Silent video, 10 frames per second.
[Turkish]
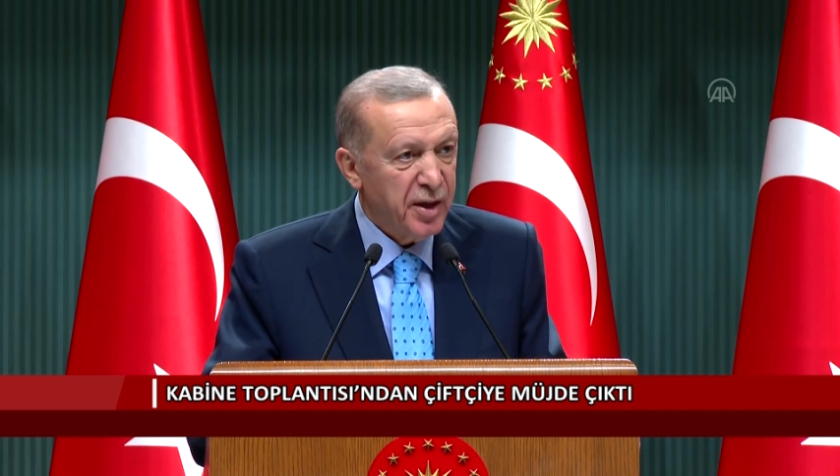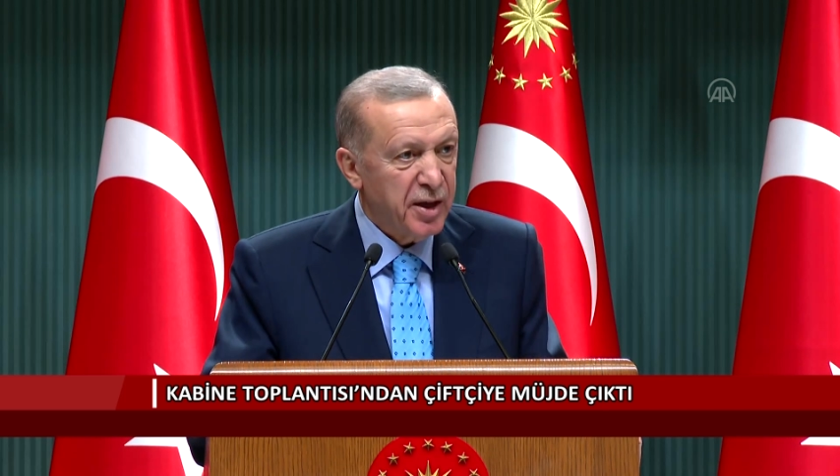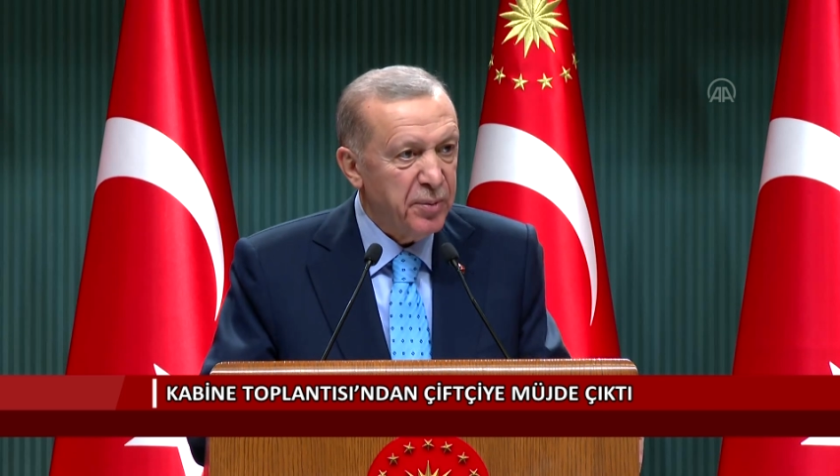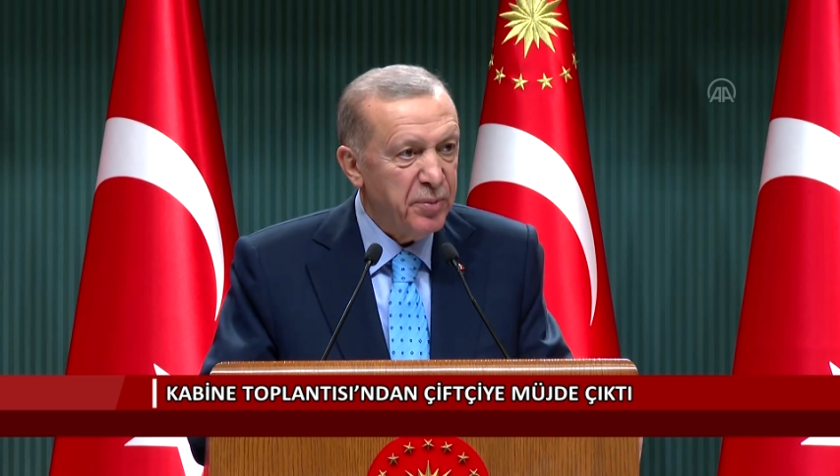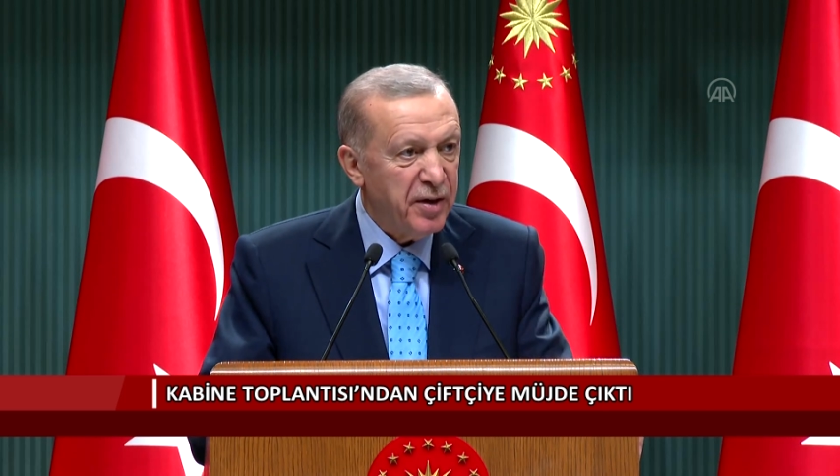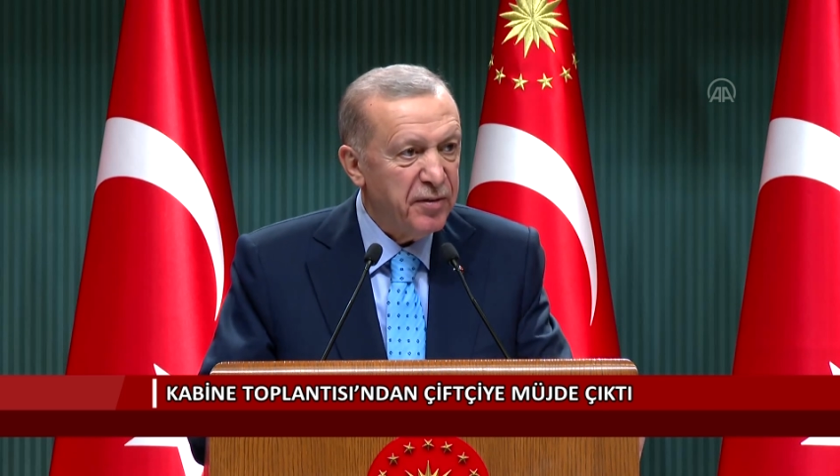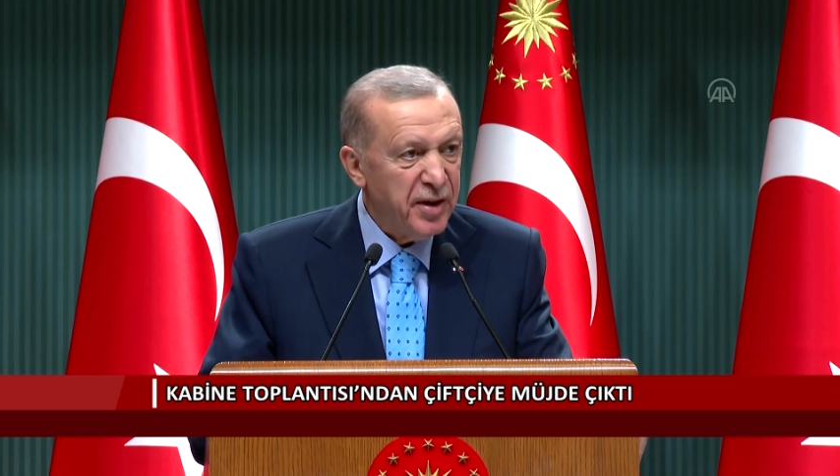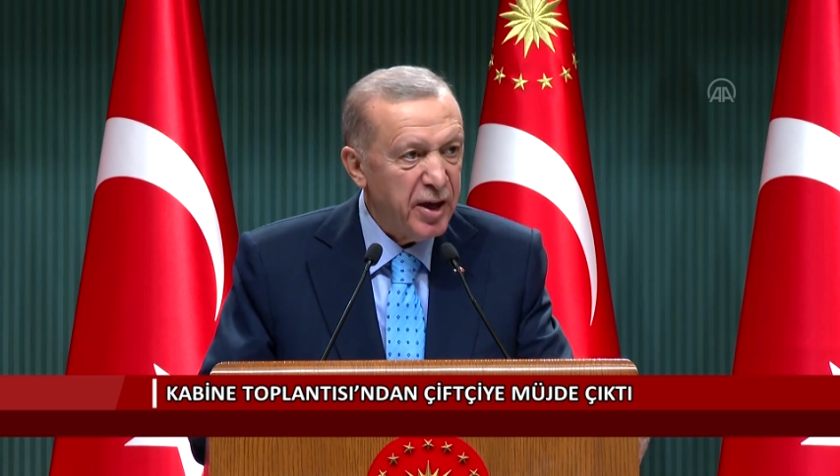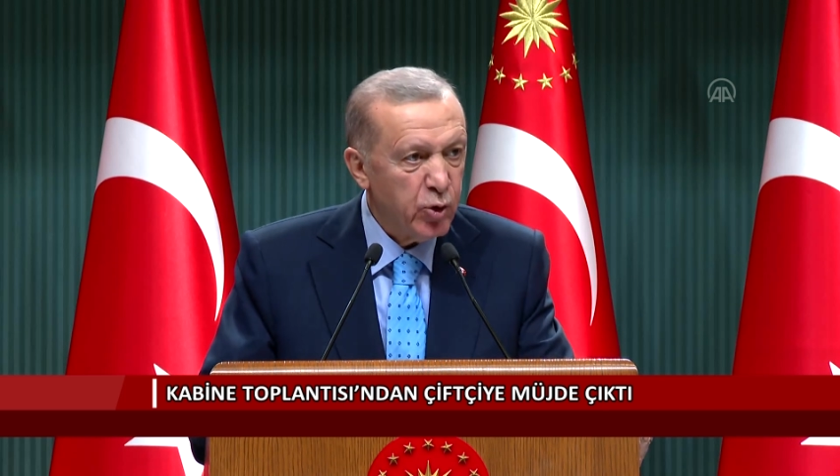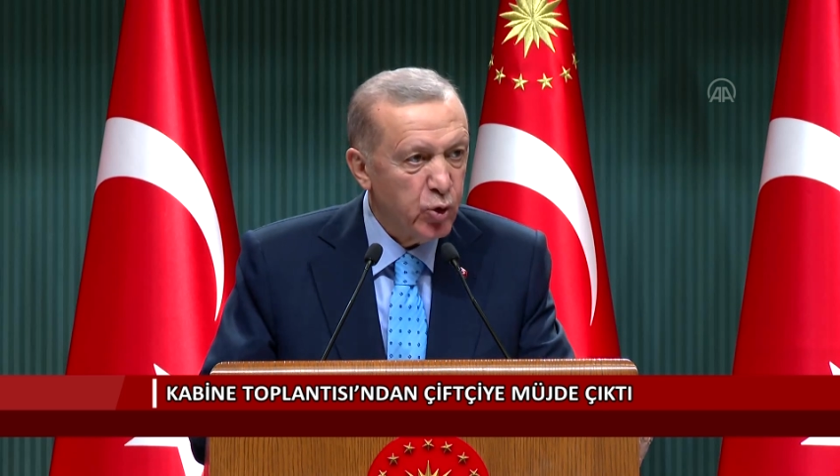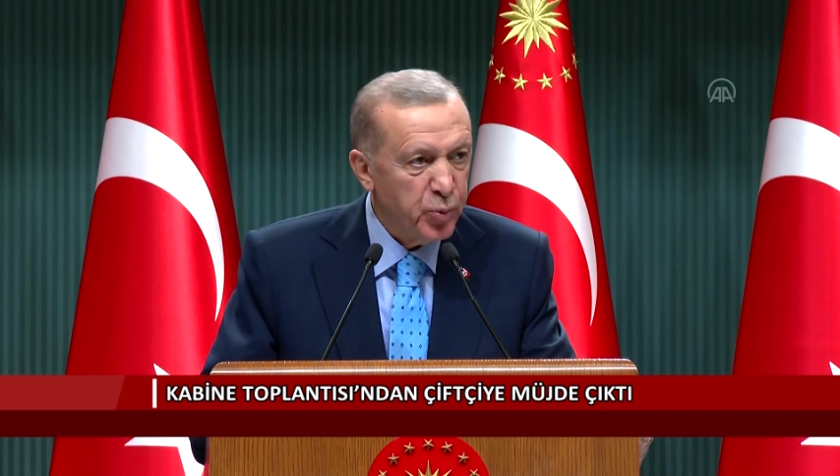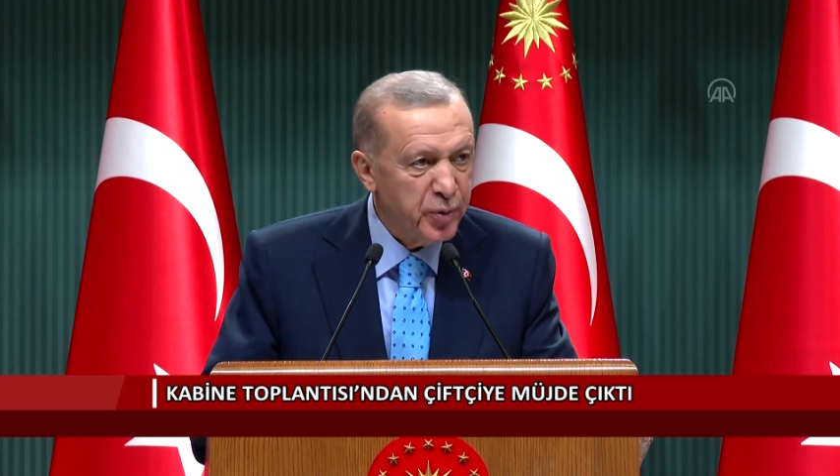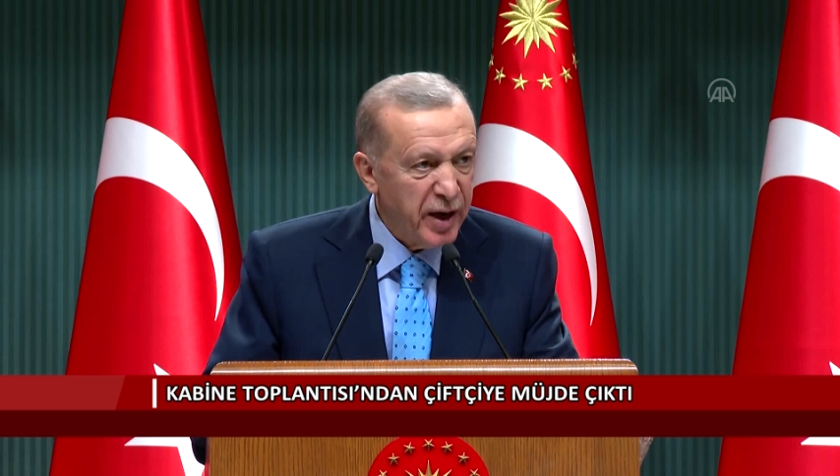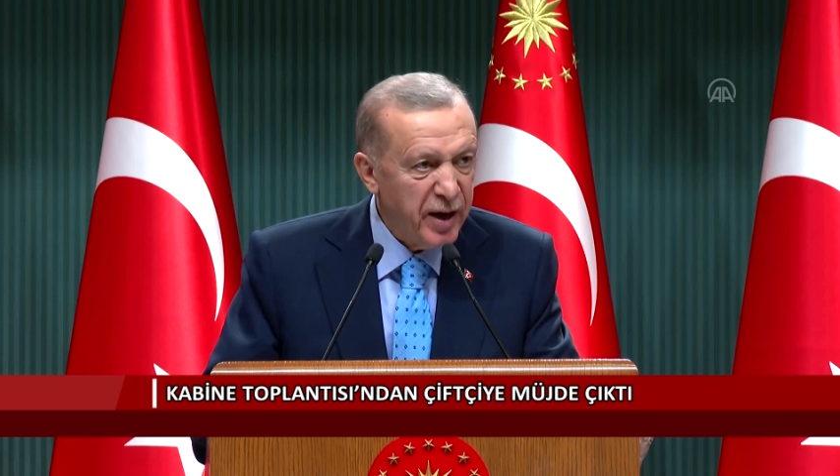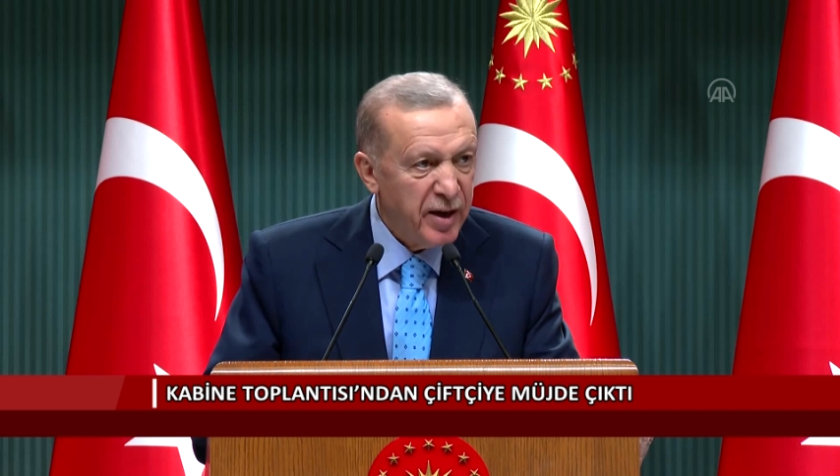kimyevi
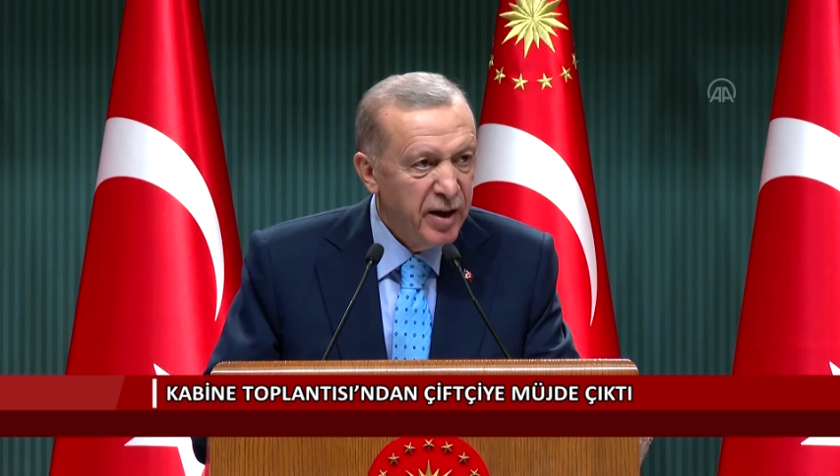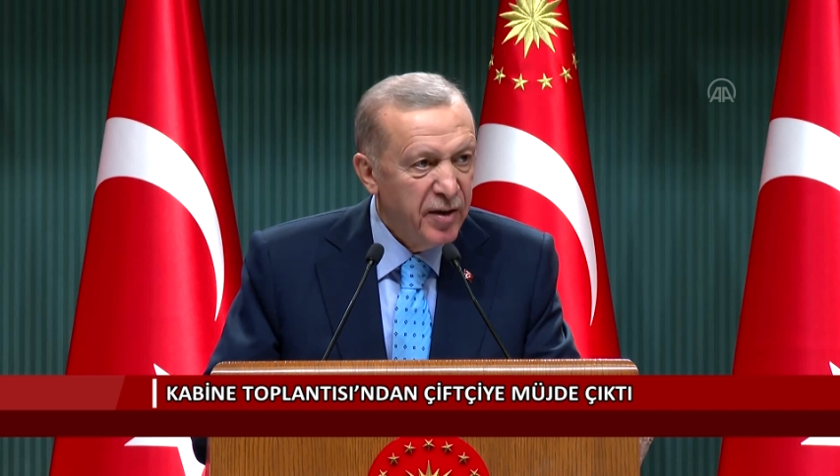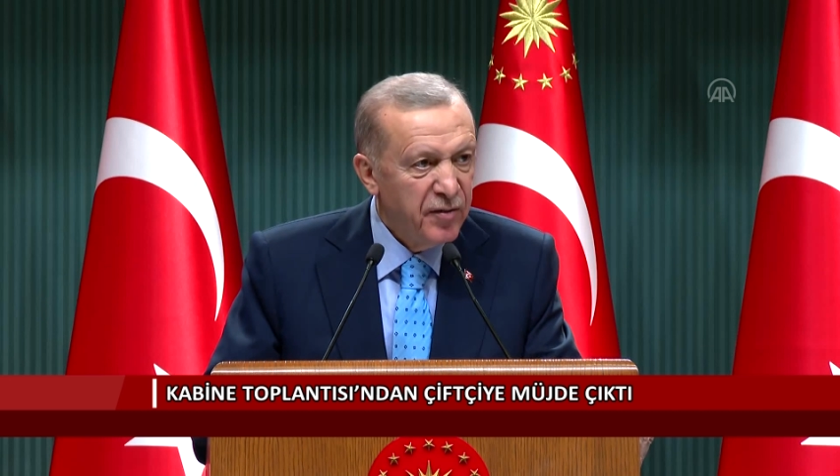gübre